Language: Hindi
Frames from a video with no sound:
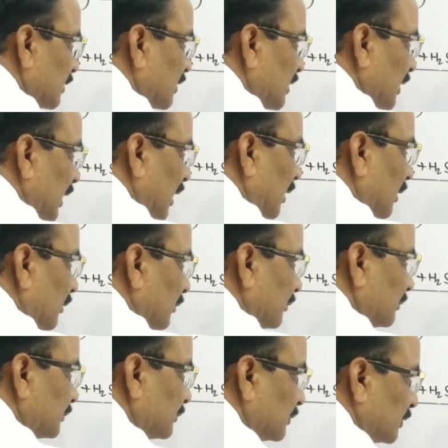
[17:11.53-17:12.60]
सी एल
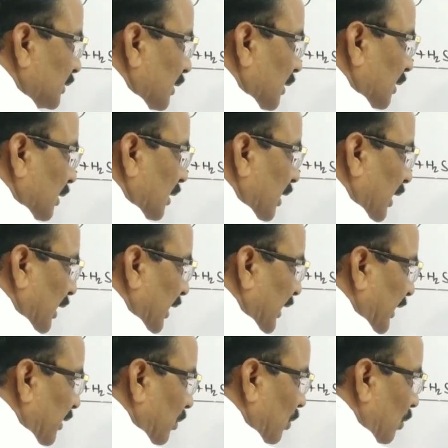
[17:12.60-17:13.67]

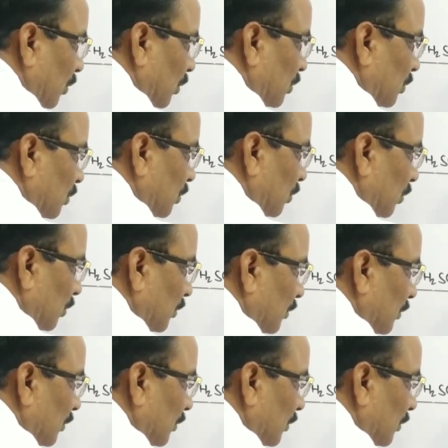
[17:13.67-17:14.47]
एन ओ टू